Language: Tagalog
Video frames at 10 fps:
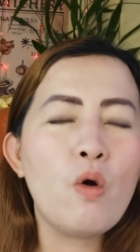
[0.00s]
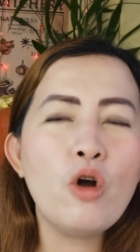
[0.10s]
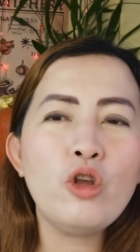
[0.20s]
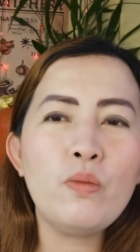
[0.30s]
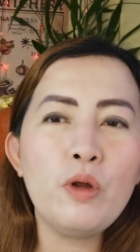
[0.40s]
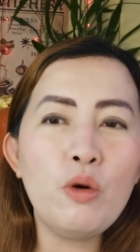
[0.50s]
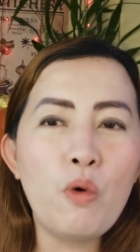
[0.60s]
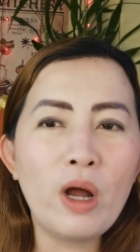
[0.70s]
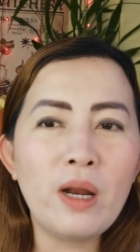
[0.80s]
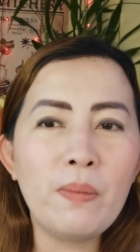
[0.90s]
kung ano yung
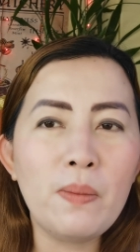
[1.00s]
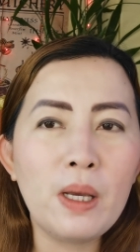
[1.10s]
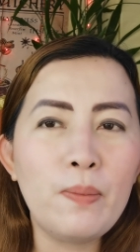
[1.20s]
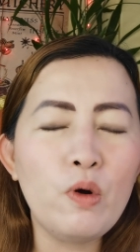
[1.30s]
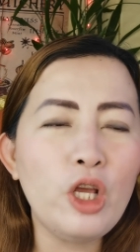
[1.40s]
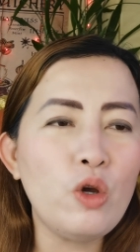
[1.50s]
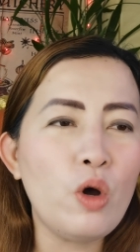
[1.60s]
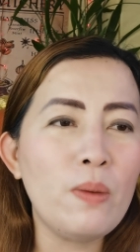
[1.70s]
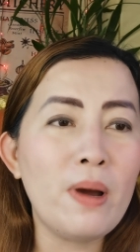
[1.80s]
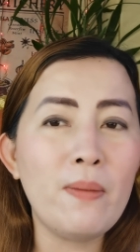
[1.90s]
binubukan ng bibig po
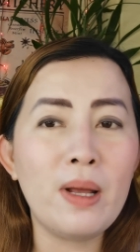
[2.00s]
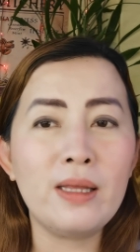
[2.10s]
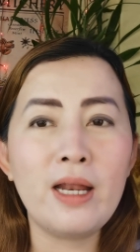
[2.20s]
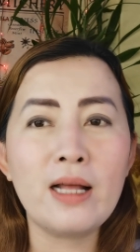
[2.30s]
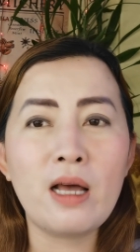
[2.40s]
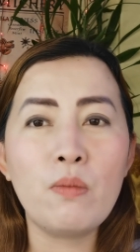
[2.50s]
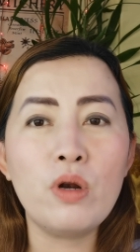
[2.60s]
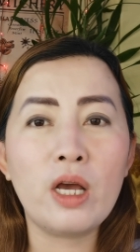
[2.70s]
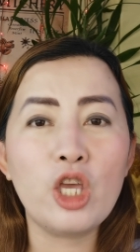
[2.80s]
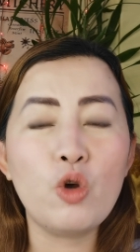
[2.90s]
ninyo, iba naman ang tinatakbo
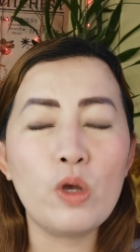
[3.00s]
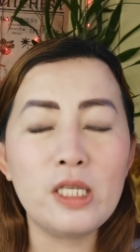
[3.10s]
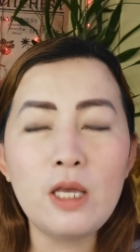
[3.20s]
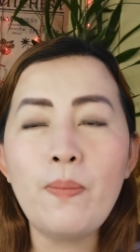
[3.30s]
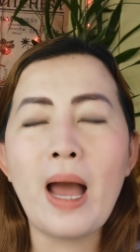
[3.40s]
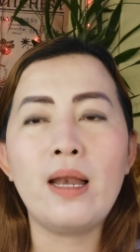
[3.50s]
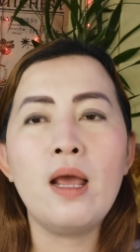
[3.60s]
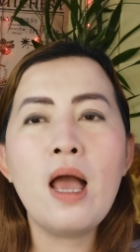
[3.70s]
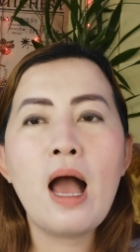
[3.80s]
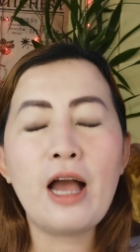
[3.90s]
ng inyong isipan.
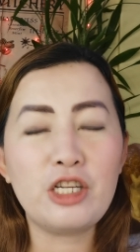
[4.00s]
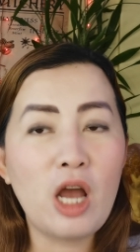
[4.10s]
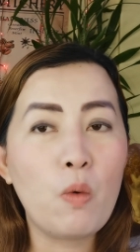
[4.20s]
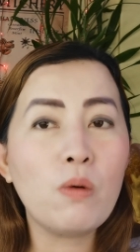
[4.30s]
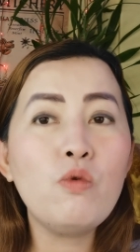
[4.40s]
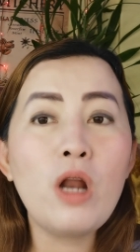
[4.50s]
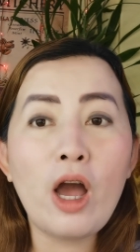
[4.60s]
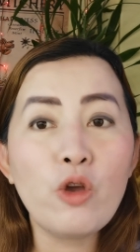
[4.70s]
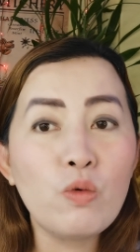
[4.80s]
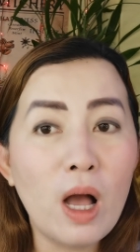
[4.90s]
Asya, huwag muna
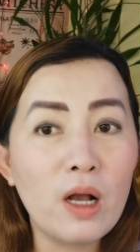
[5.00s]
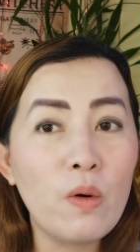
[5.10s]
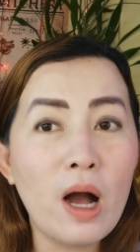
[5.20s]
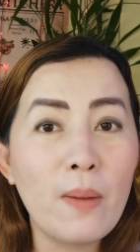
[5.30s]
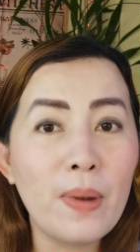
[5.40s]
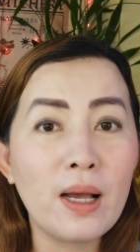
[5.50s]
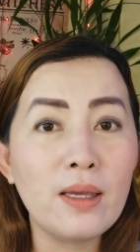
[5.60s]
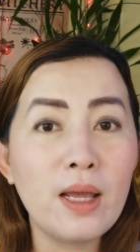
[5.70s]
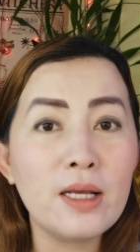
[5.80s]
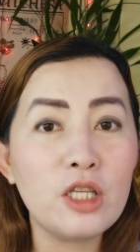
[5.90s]
kayong gagawa kapag
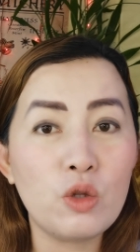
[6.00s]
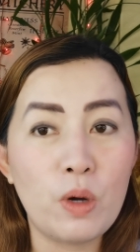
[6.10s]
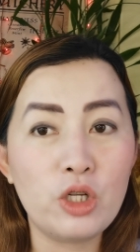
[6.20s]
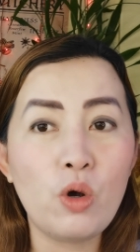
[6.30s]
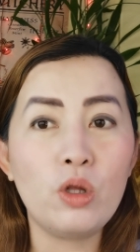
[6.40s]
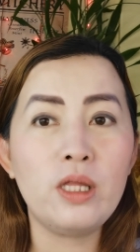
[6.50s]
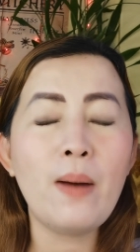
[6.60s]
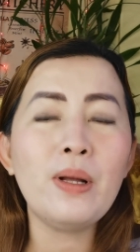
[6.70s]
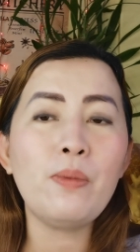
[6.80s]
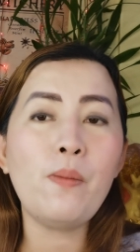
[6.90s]
ganyan na sitwasyon.
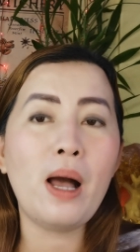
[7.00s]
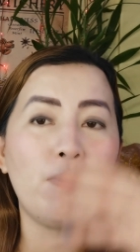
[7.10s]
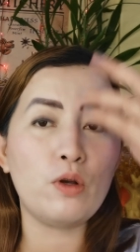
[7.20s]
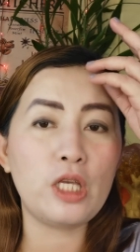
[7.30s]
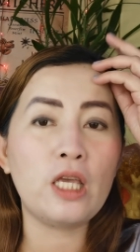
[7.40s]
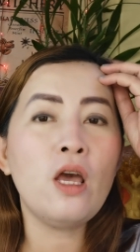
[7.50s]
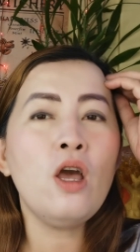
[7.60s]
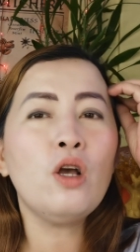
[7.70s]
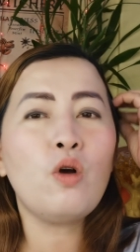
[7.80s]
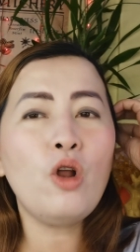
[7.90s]
Dapat po mga bossing,
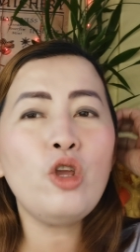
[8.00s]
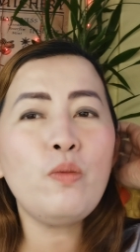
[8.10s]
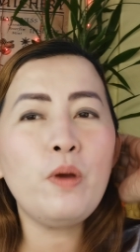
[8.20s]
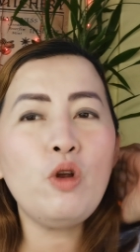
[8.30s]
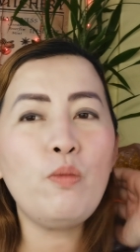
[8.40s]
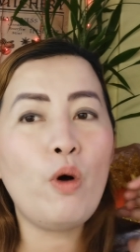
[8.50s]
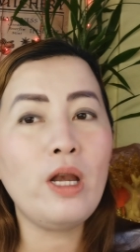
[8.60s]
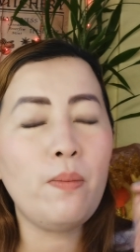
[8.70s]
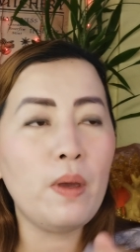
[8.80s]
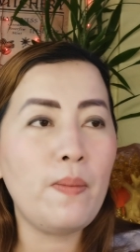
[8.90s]
kung ano yung
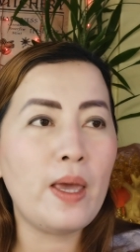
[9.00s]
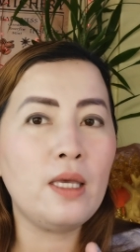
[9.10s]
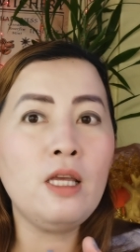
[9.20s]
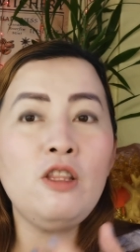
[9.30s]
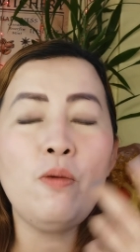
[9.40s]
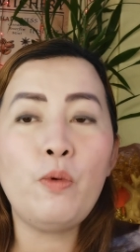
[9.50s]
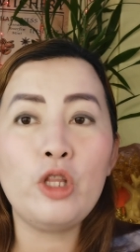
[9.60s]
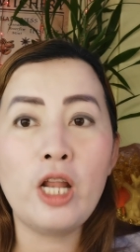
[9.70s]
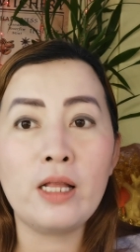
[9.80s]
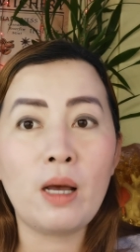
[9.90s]
binubukan ng bibig, yun din
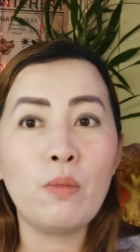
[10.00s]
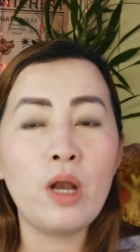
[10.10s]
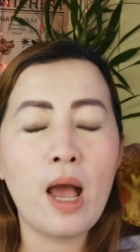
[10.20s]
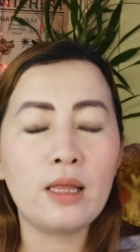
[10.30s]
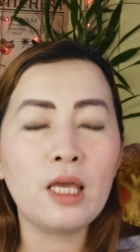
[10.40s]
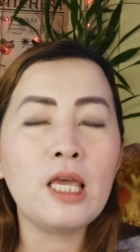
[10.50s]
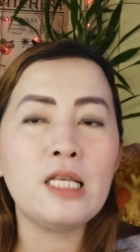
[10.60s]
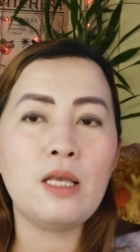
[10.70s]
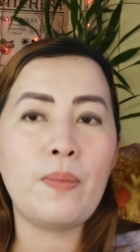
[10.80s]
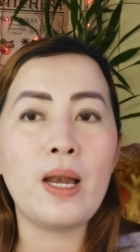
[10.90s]
po yung tinatakbo ng ating
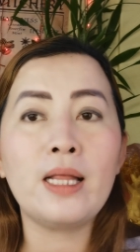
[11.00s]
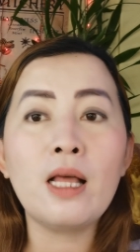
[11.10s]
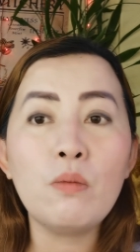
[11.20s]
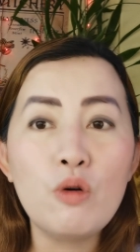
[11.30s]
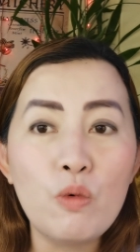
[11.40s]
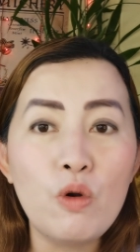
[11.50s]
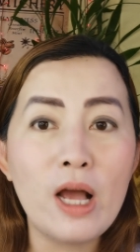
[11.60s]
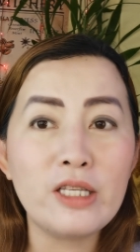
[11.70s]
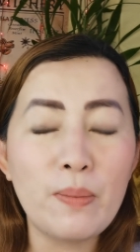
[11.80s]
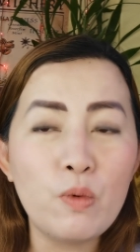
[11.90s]
isipan at
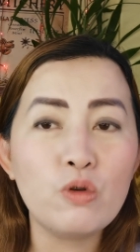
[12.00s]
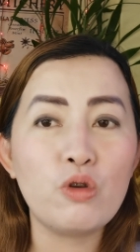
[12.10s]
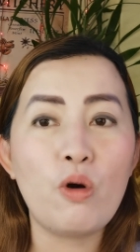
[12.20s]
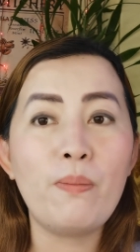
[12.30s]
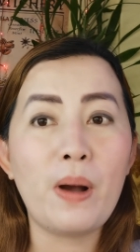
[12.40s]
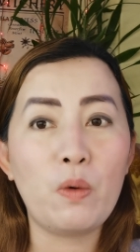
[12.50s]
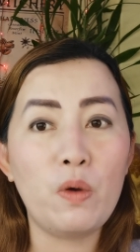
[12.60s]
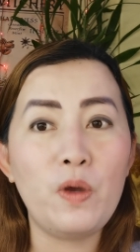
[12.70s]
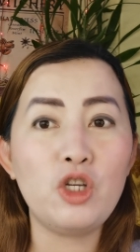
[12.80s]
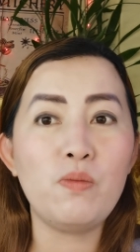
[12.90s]
nagmumula sa puso ang
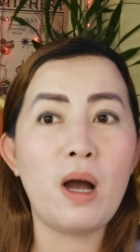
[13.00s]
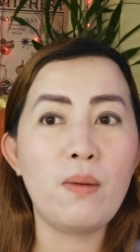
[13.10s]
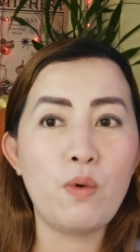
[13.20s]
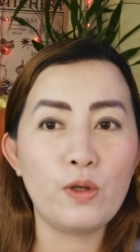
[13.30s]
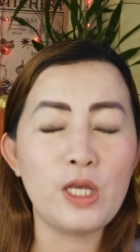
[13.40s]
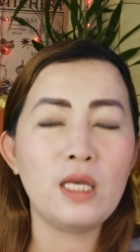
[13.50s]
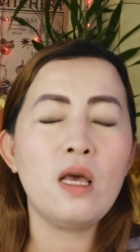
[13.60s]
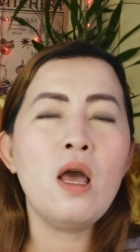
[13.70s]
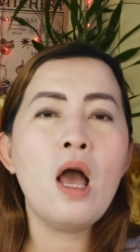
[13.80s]
pagwiwish mga bossing.